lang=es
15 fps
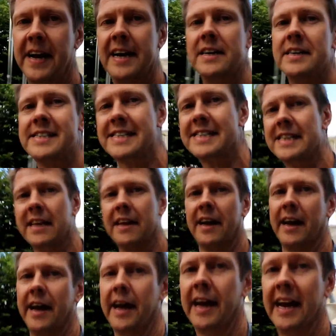final,
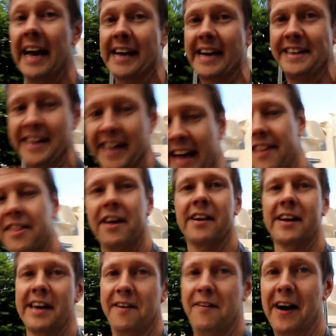la cantidad
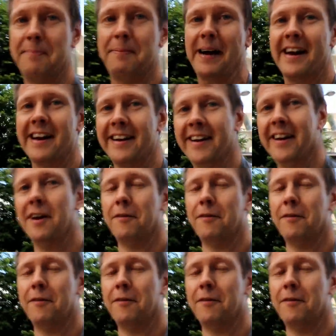que va a pagar